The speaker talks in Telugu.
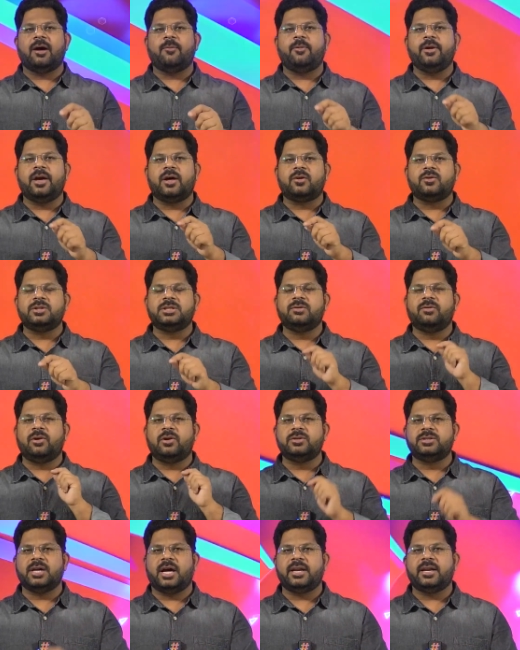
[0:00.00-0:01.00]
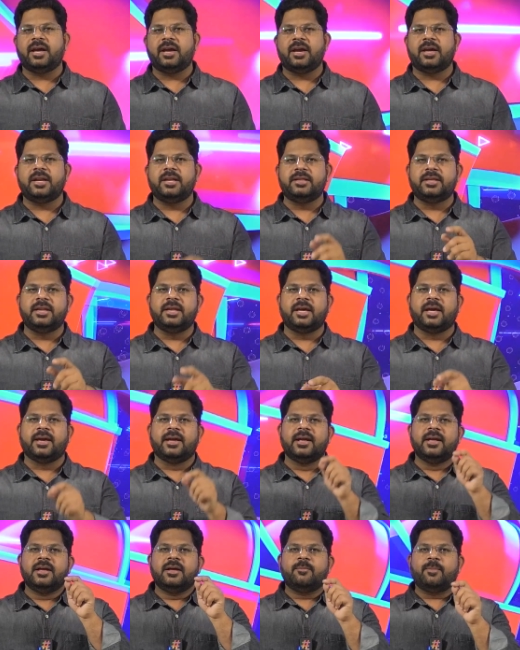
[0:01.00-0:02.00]
యాభై ఆరు జీవోలు జారీ అయ్యాయని దీనికి
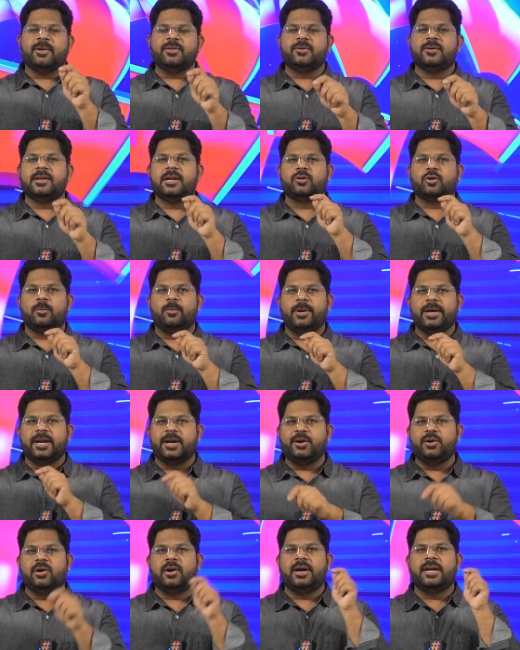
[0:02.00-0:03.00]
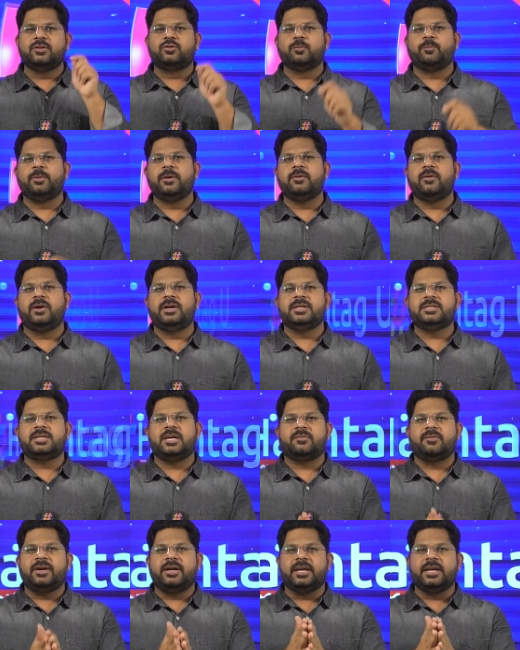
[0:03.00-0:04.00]
పంతొమ్మిది వందల తొంభై రెండులోనే సుప్రీంకోర్టు
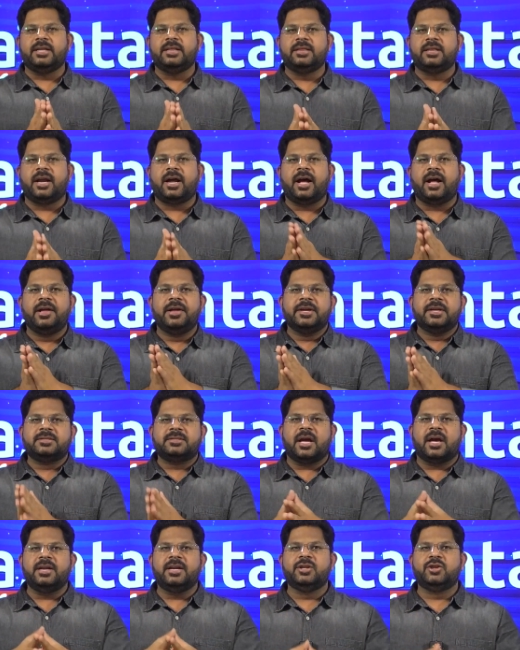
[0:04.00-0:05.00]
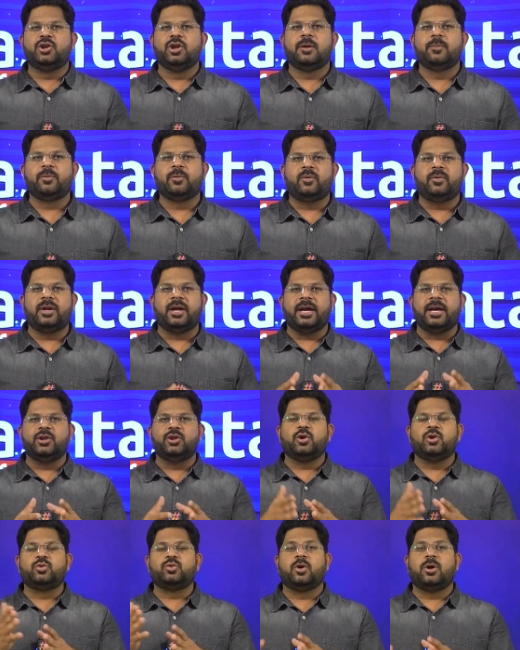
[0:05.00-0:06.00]
ఇచ్చిన ఇచ్చినటువంటి ఇంద్రా సాహ్ని తీర్పు కూడా
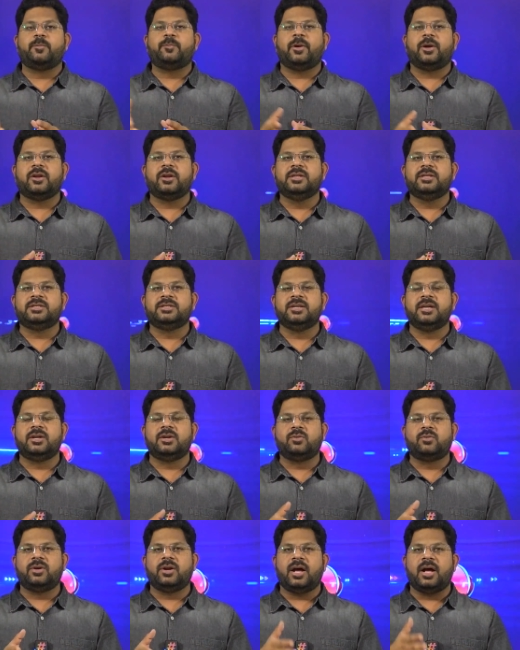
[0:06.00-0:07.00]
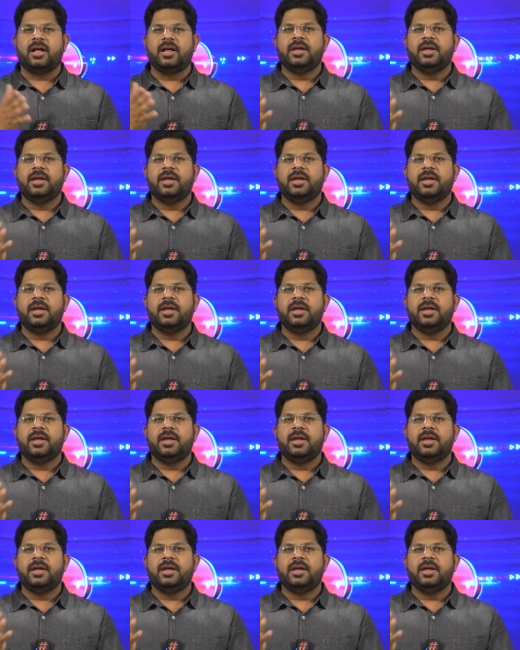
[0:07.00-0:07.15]
ఎంతో తోడ్పాటునిచ్చిందంటూ కూడా